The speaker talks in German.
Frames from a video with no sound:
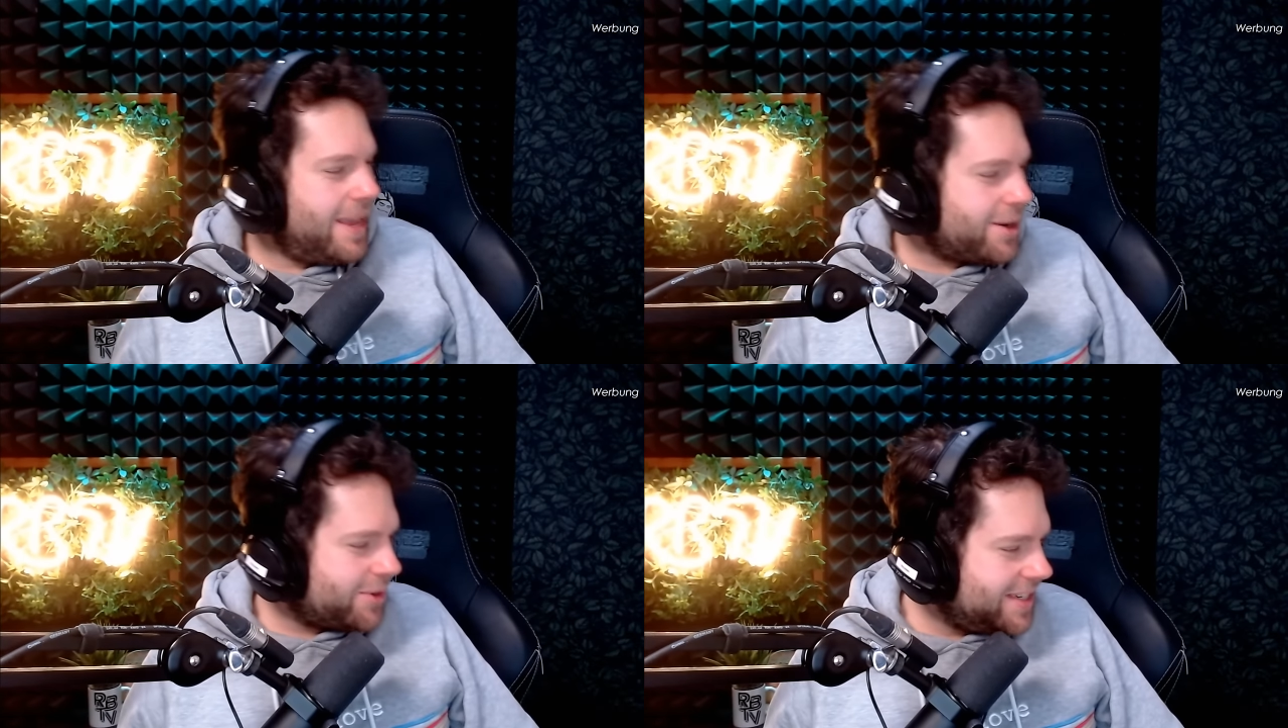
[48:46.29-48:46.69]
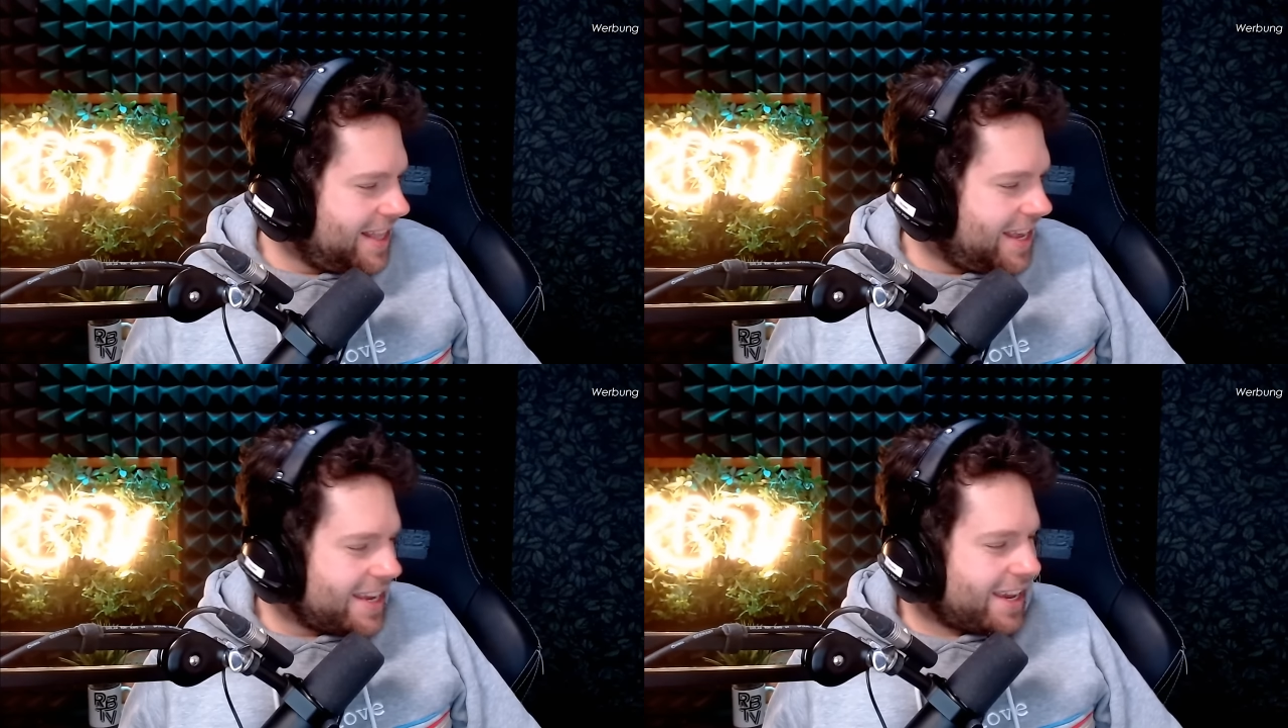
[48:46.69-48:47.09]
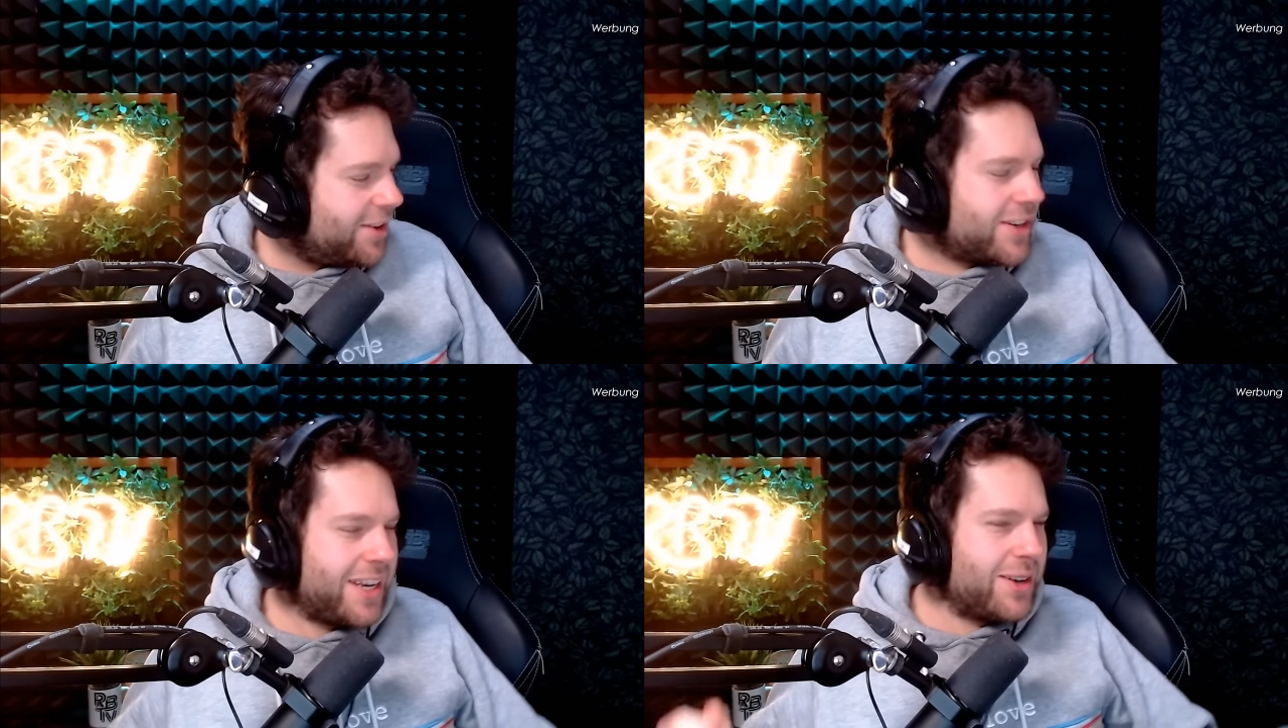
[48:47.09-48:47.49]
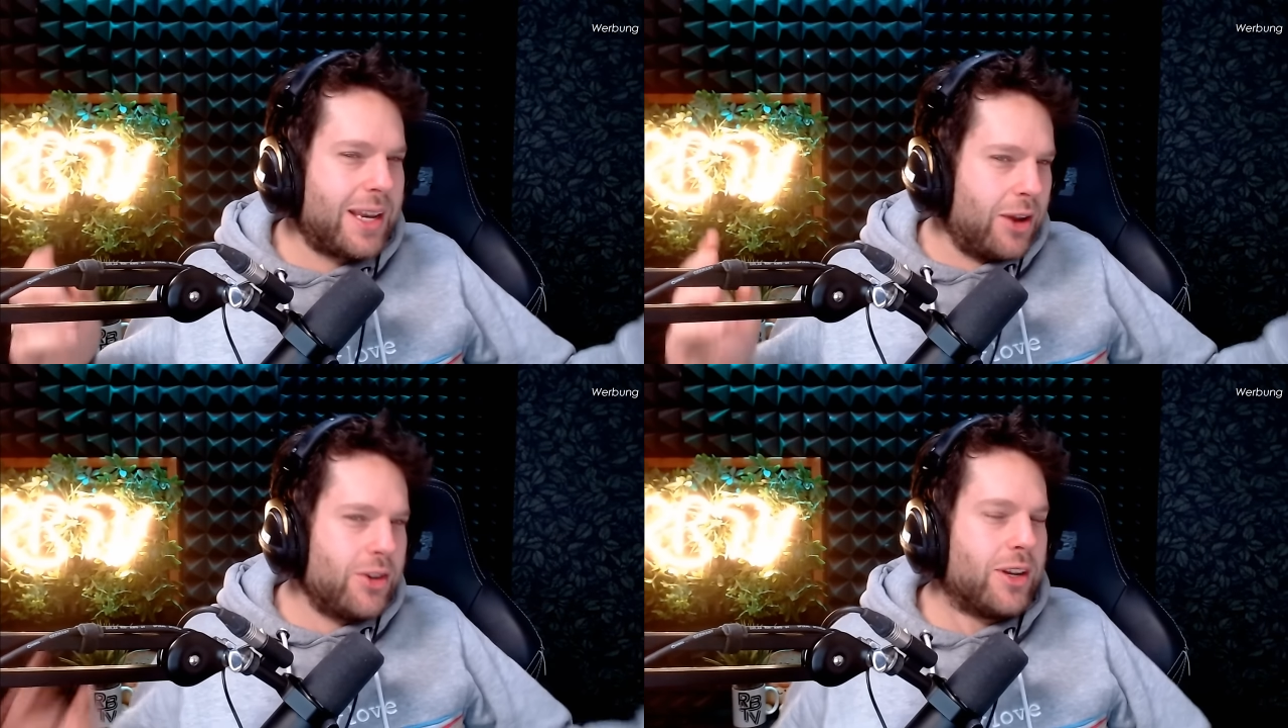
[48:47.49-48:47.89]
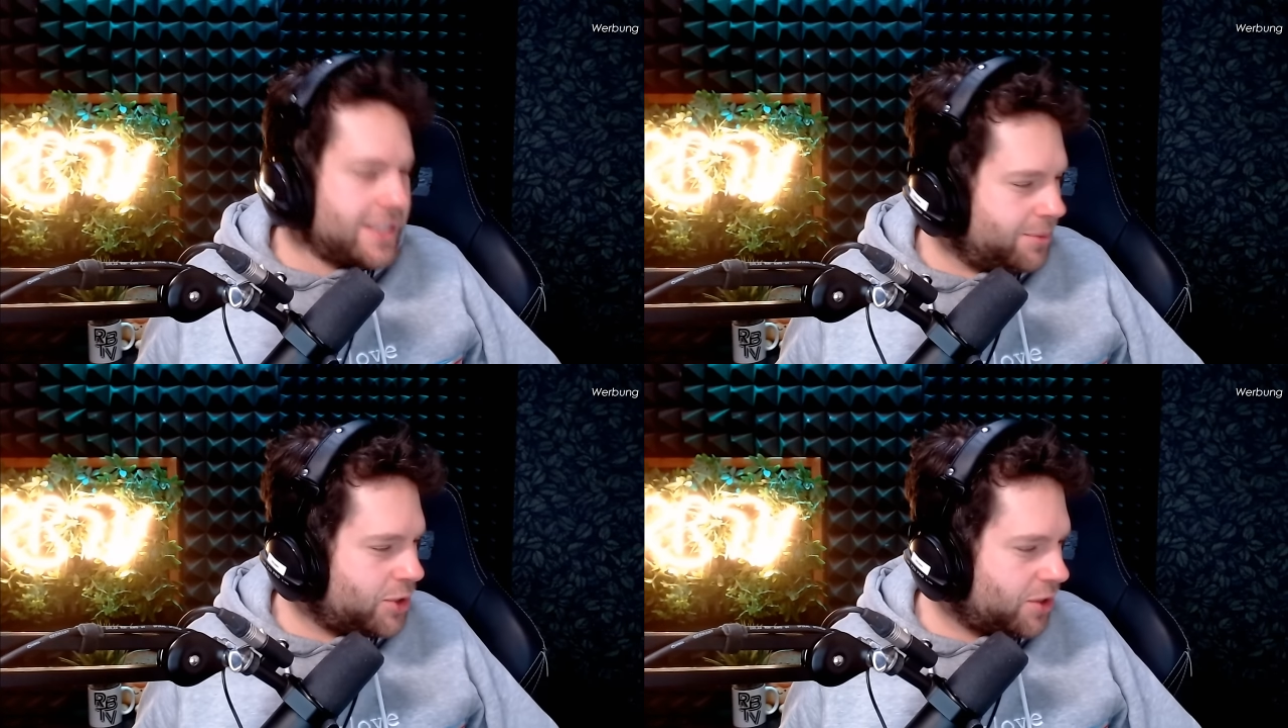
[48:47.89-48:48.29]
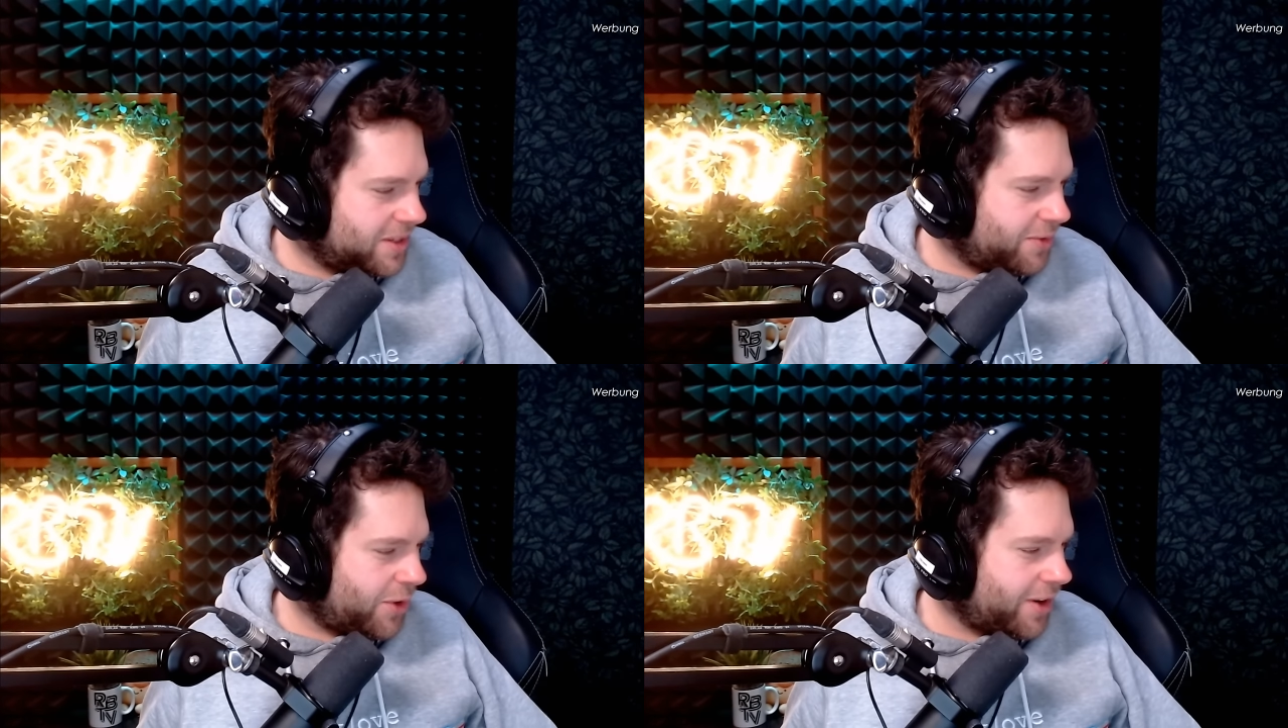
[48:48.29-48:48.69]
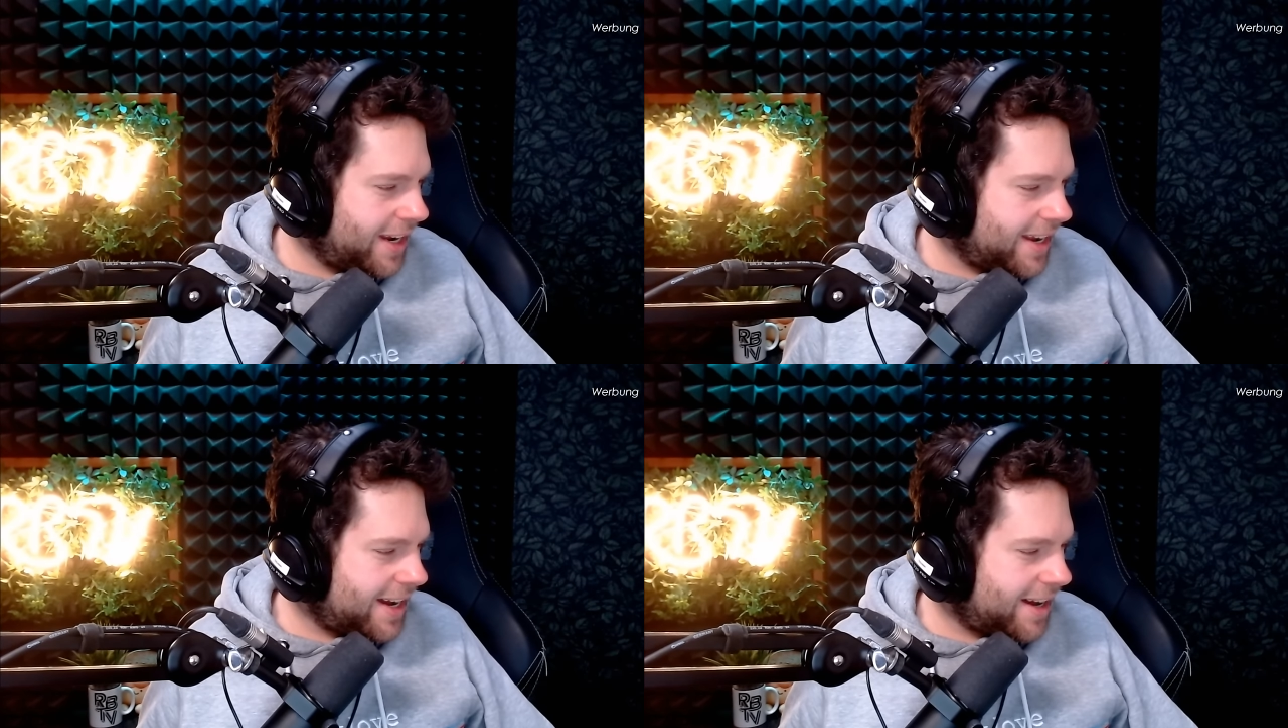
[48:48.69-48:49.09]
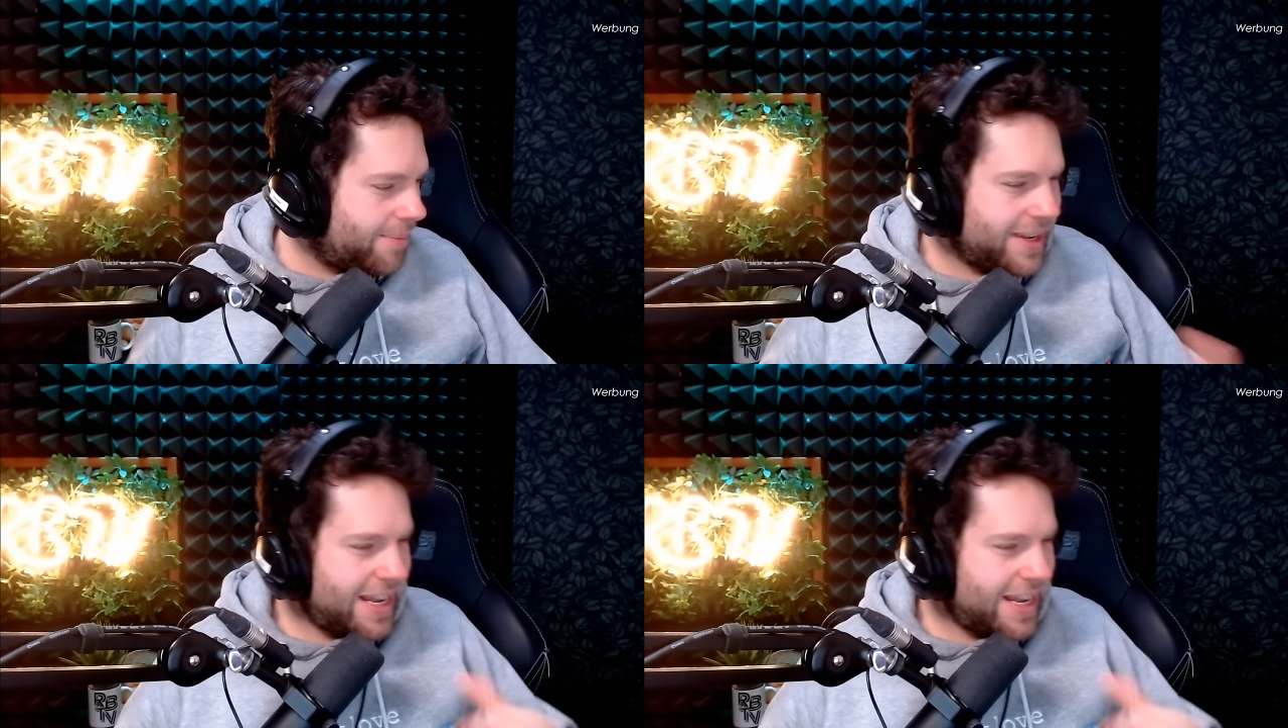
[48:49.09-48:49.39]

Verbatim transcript: Na gut. Ihr, ihr, könnt trotzdem ein schönes Wochenende haben.